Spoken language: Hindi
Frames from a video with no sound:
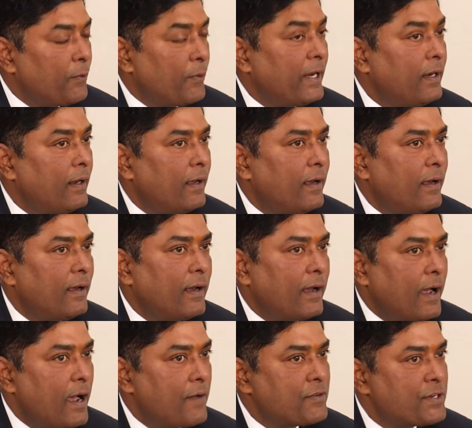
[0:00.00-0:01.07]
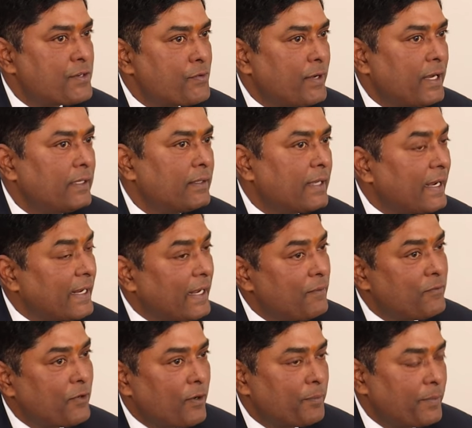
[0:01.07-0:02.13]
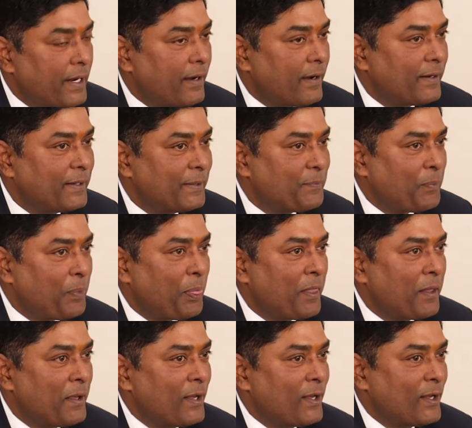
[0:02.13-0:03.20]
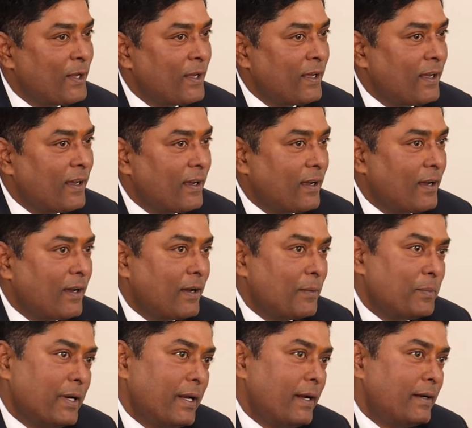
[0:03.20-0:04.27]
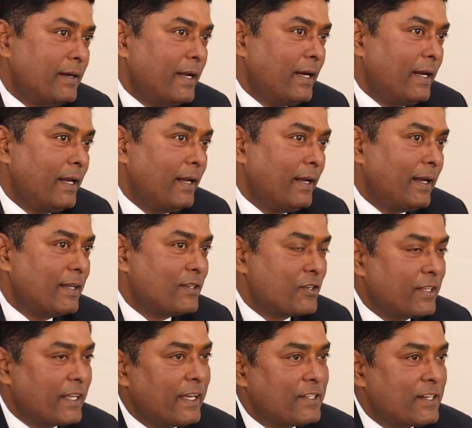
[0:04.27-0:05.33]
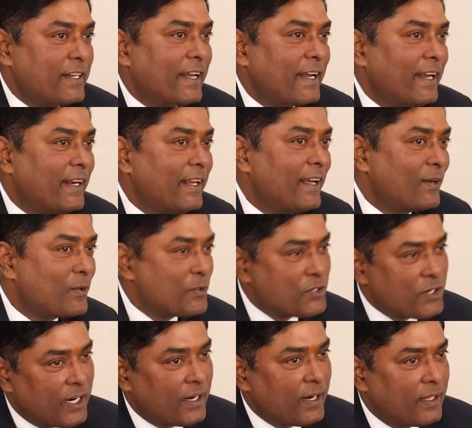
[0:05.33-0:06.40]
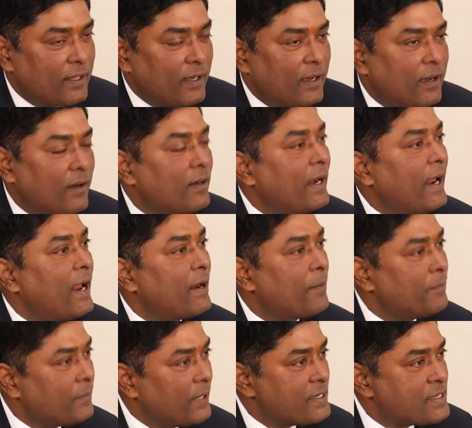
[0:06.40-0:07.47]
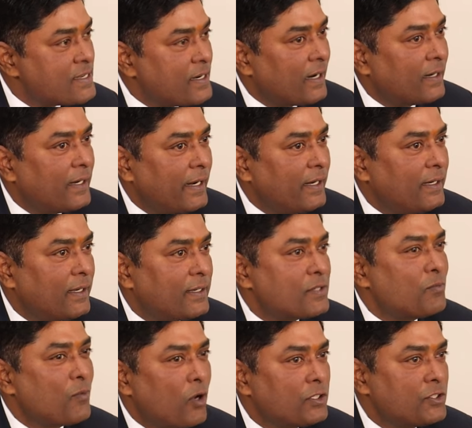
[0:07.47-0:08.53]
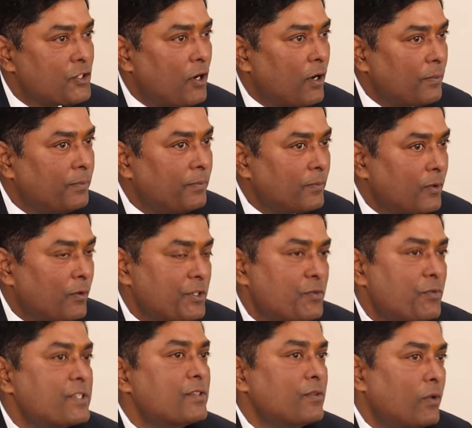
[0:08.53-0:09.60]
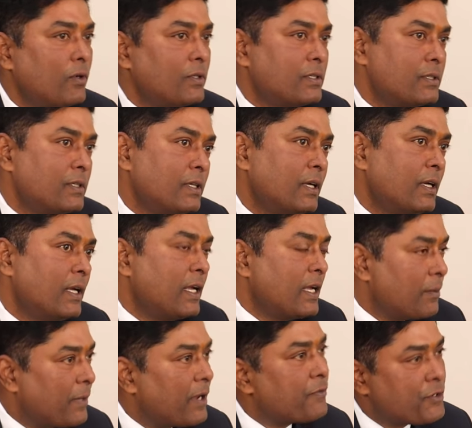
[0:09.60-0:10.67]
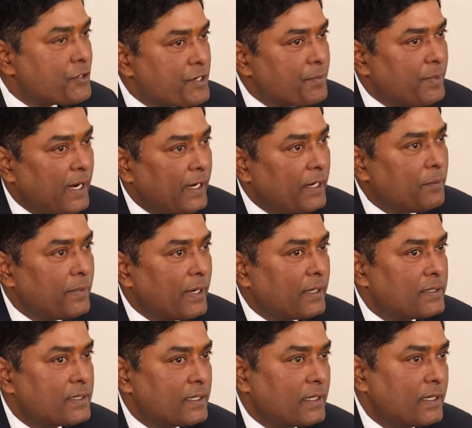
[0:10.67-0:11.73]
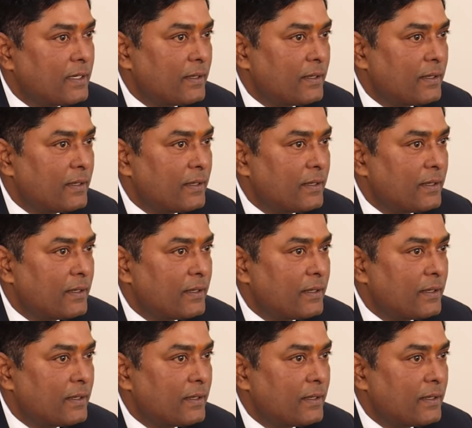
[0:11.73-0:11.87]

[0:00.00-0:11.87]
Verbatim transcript: वेल आफ्टर ट्वेल्थ आई केम फ्रॉम बिहार अपने डेली की ज़िंदगी जीने के लिए कुछ करना था और आई स्टार्टेड अ स्मॉल जॉब विच वॉज नॉट माय फ्यूचर प्लानिंग बट